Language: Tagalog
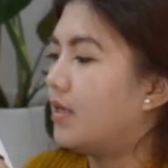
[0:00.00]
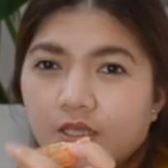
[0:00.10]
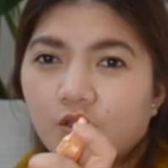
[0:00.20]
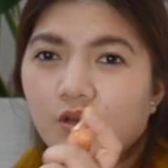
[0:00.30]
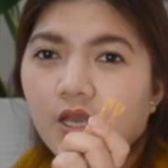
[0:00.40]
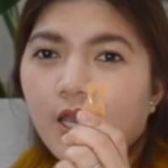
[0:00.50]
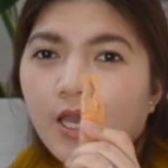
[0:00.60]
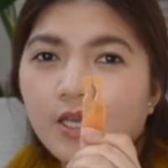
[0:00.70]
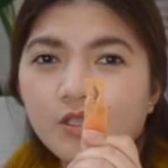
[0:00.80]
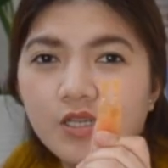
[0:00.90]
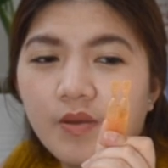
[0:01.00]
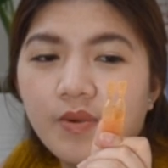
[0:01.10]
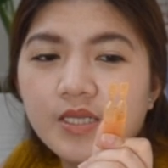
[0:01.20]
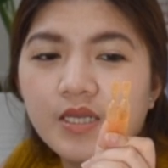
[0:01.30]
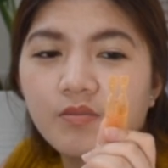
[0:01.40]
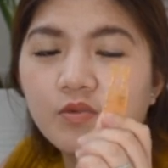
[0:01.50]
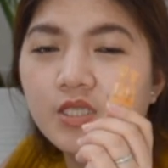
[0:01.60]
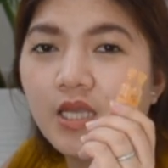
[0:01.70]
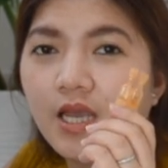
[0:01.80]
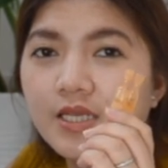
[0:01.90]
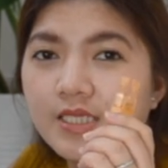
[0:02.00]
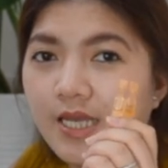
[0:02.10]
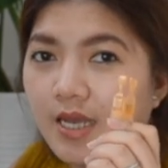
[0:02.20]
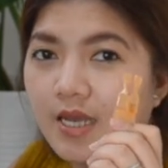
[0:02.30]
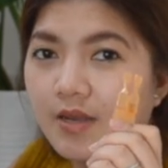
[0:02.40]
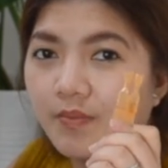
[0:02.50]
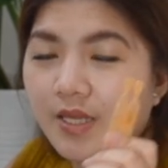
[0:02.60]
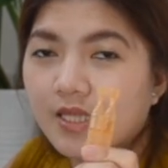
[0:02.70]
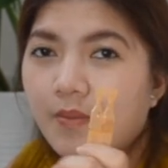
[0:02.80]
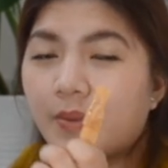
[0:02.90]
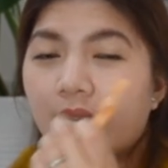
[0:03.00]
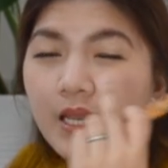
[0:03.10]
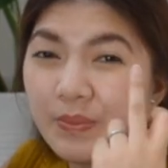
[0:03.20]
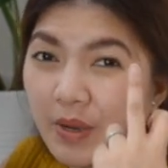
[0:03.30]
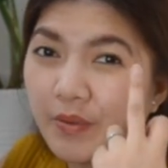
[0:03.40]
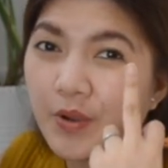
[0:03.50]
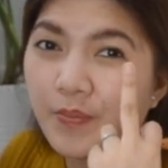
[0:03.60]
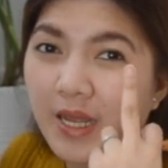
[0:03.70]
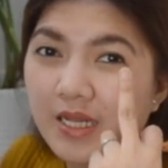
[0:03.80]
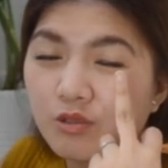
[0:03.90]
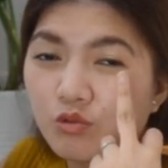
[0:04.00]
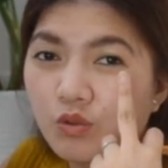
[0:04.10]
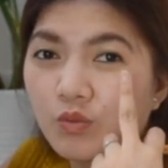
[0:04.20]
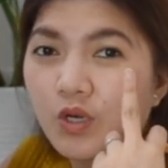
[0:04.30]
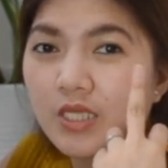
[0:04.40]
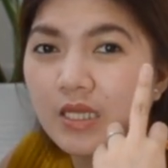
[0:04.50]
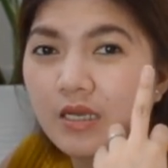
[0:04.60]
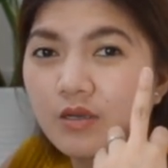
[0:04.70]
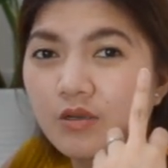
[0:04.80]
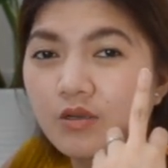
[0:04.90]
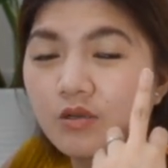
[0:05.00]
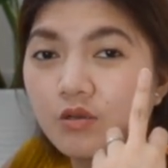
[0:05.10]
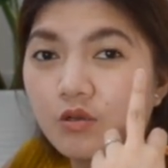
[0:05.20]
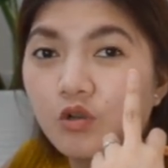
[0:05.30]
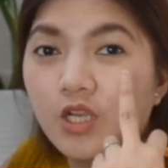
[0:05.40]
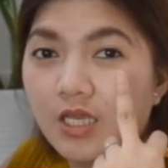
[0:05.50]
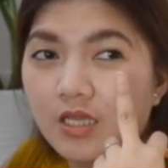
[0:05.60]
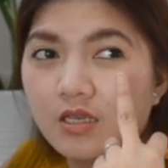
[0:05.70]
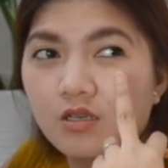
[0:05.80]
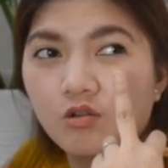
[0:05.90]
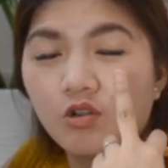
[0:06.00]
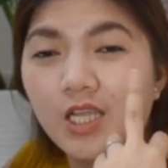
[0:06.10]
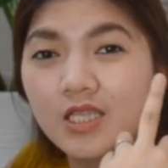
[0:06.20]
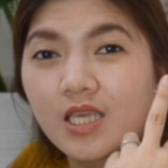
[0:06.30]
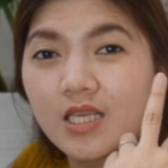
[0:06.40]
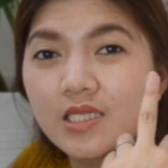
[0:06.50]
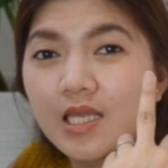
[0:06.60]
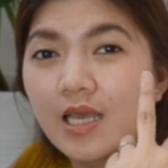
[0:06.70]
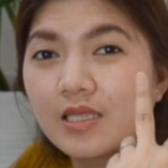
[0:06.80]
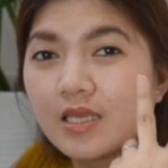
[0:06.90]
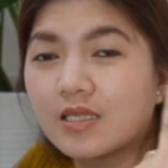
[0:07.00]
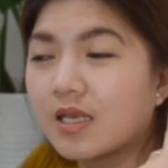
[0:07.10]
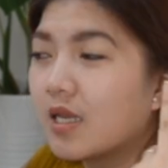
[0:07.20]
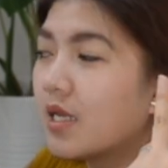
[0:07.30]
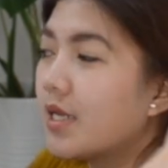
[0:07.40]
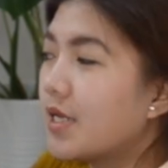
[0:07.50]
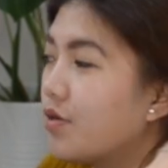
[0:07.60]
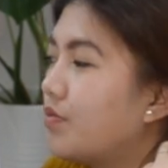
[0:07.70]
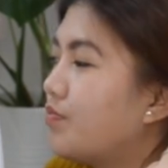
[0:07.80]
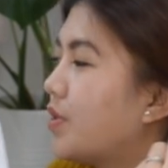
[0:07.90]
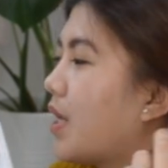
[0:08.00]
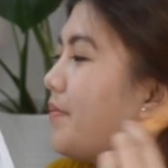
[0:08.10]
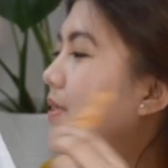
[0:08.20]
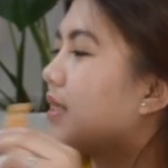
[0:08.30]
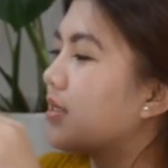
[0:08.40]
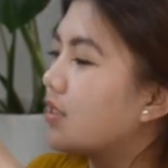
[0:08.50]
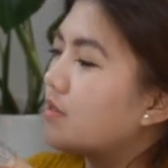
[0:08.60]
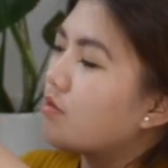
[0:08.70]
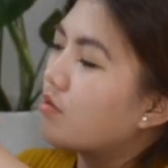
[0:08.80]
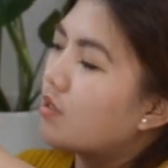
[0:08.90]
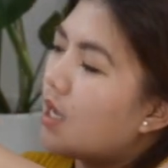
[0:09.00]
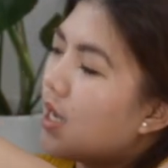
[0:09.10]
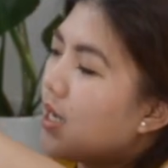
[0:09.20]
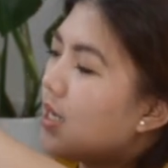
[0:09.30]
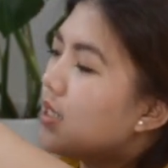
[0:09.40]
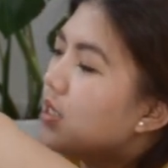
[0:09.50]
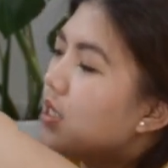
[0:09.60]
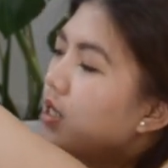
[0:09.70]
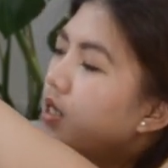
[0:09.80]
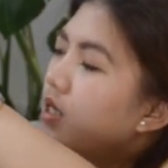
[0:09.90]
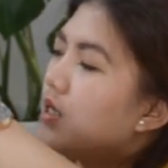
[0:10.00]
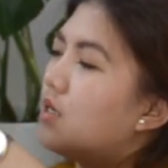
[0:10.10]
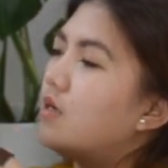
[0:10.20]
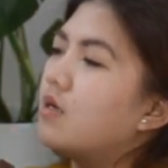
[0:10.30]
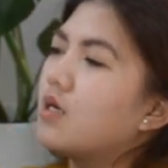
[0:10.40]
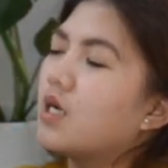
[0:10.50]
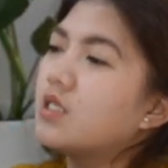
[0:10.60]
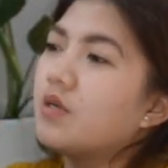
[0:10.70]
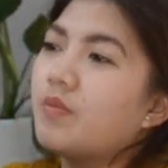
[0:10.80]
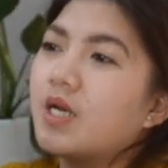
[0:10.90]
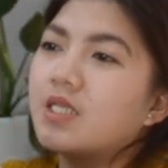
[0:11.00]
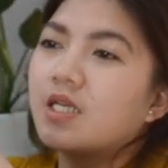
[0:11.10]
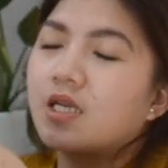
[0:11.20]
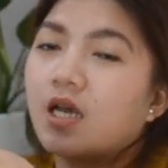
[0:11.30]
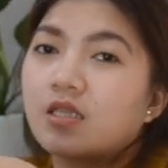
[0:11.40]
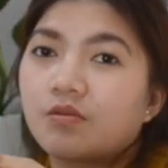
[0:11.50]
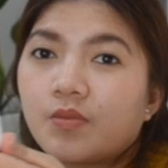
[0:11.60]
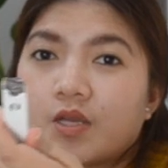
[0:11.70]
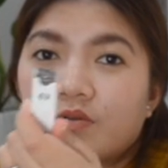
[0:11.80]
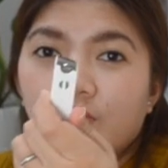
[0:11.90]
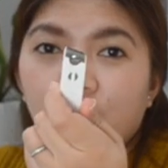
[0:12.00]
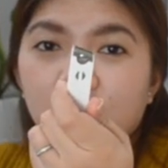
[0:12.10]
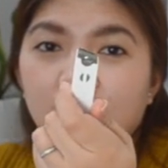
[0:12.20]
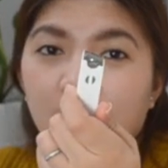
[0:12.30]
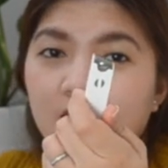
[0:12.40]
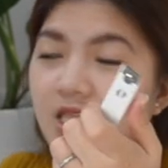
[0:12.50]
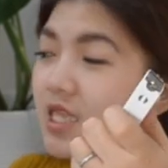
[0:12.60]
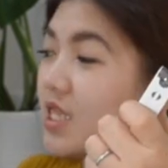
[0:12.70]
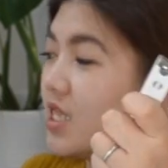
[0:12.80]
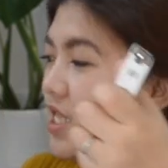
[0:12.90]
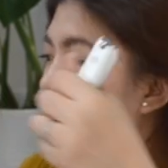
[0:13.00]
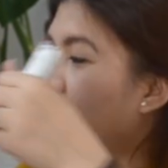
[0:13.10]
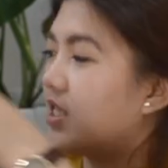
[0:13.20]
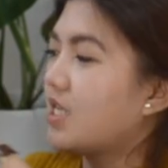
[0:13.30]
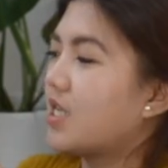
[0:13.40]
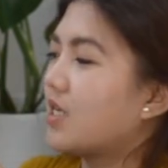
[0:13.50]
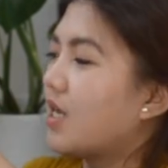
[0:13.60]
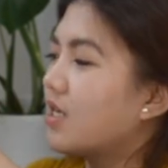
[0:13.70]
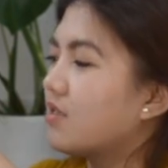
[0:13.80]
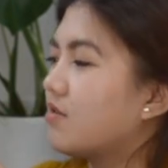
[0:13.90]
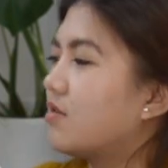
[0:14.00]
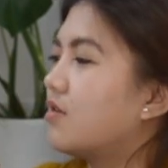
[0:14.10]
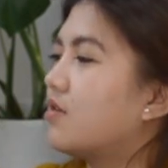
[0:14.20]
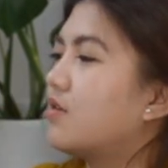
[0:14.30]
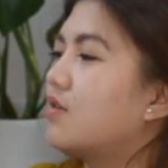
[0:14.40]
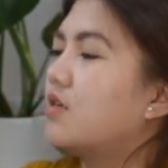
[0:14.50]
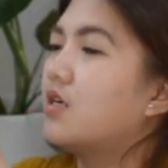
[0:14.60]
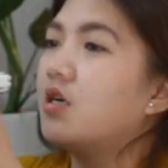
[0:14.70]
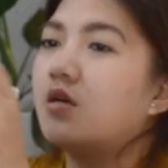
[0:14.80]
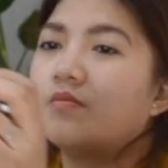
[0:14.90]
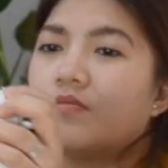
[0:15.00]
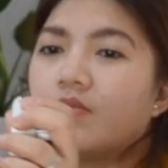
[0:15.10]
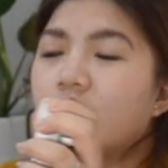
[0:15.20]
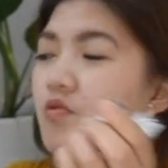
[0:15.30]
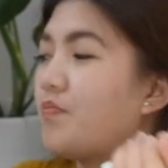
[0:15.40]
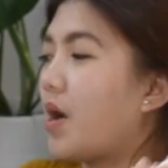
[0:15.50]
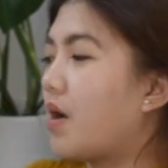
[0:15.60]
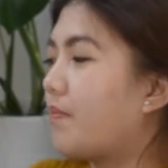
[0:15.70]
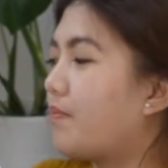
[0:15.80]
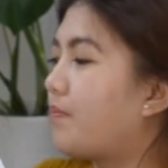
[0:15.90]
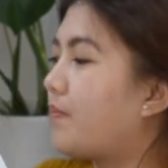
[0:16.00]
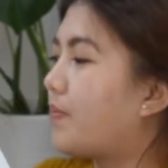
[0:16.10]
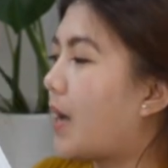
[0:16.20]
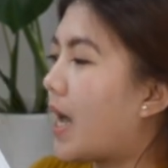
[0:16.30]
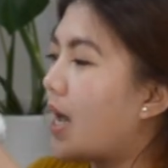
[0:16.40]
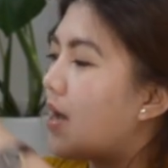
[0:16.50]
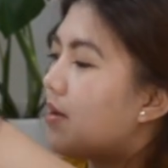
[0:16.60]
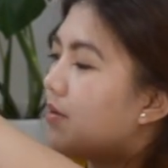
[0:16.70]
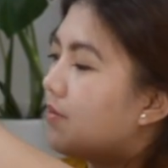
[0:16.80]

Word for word: Ito, ito naman, gamot sa kanya mata. Pag halimbawa yung parang tutubuan ng guli, kuliti sa atin, Ayun, pinapatak niya to. At, ang um, kanya mga nail cutter, merong side na nail cutter, yung pang paa,